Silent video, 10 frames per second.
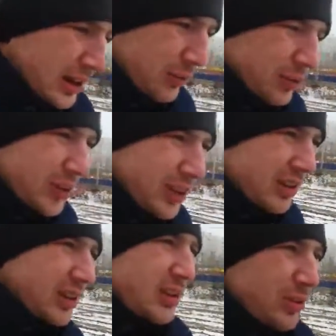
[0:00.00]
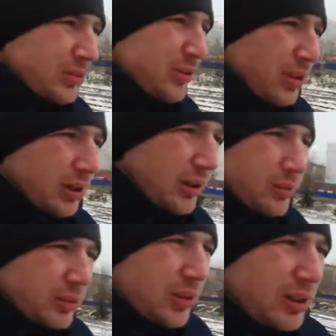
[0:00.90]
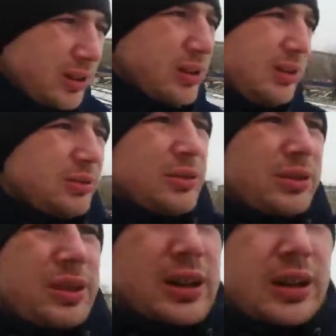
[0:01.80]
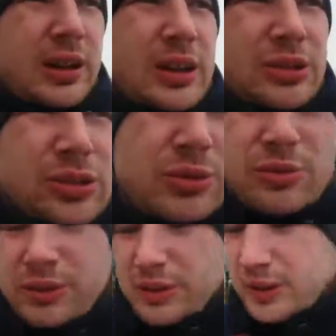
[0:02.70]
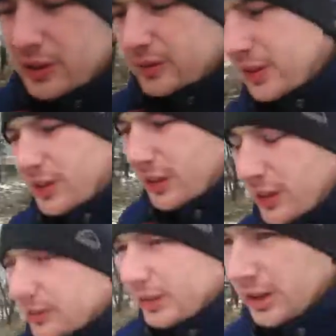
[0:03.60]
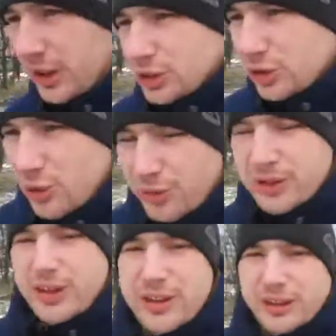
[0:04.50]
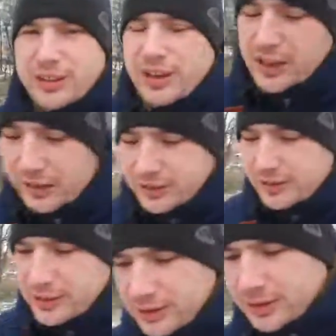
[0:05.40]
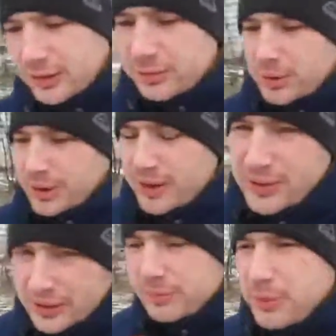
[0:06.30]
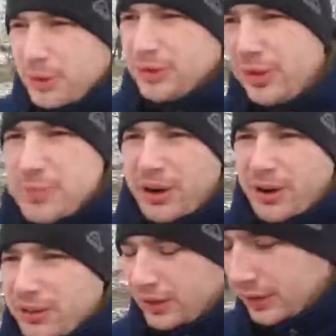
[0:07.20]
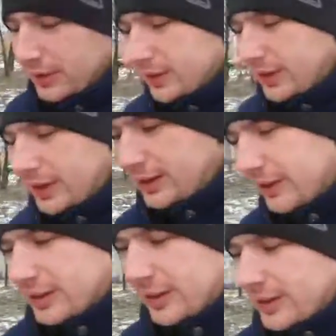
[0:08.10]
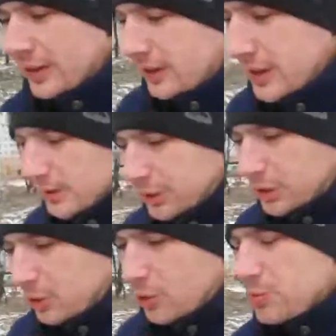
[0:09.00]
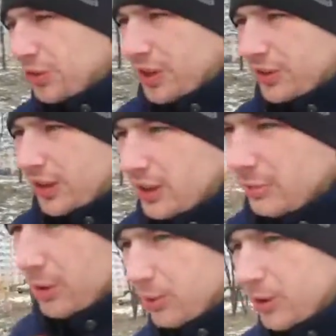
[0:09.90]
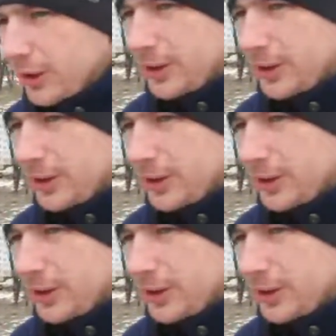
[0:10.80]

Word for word: Вот такие люди, вот такие люди, да? Что вы для них сделали? Что вы для них дали? мрази, просто мрази, реально. По-другому сказать не могу.